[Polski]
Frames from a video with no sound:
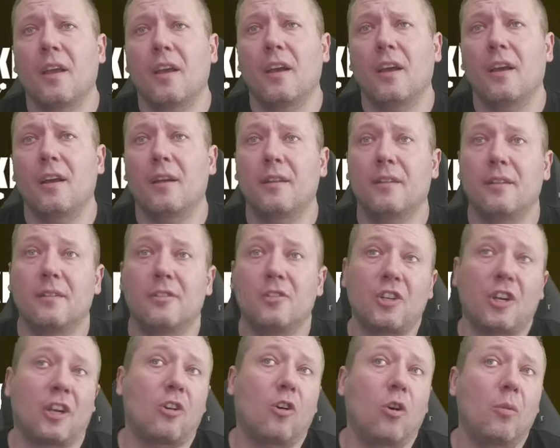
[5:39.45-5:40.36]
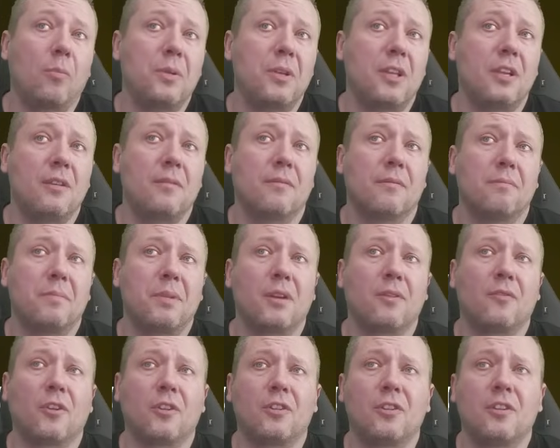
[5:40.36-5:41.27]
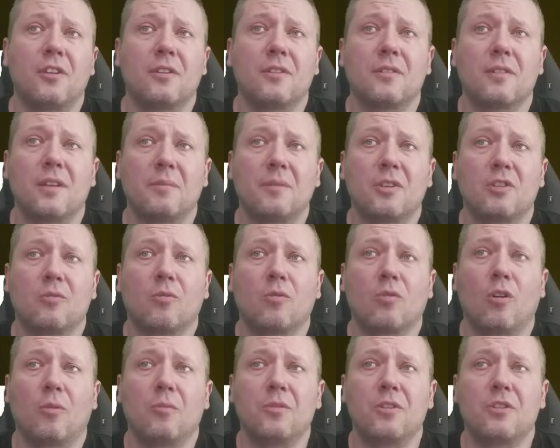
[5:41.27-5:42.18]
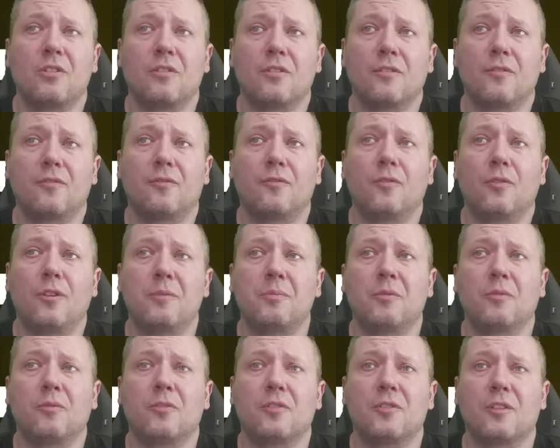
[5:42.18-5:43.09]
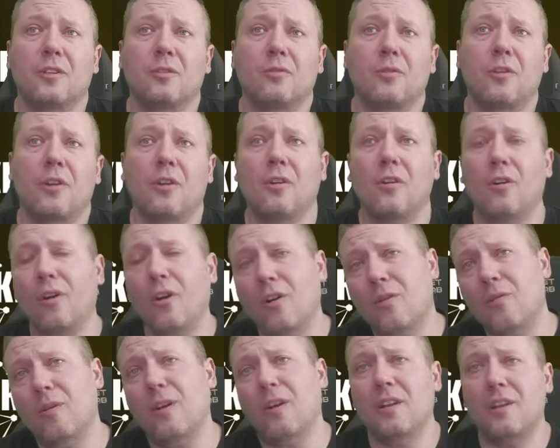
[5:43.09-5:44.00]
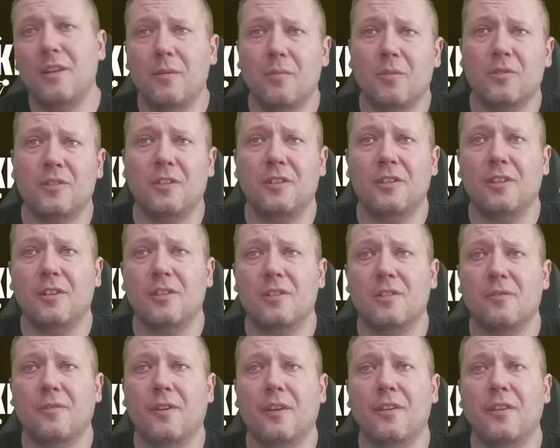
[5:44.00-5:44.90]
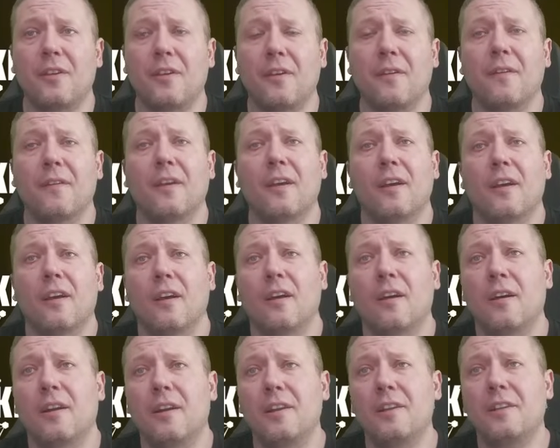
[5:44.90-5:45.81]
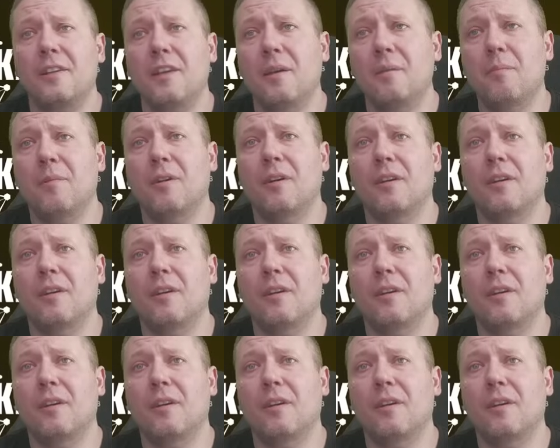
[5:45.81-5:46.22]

E, Jacobi pierwotnie zamierza uruchomić w lipcu 2022 roku, ale nie było zainteresowanie e, rynkiem.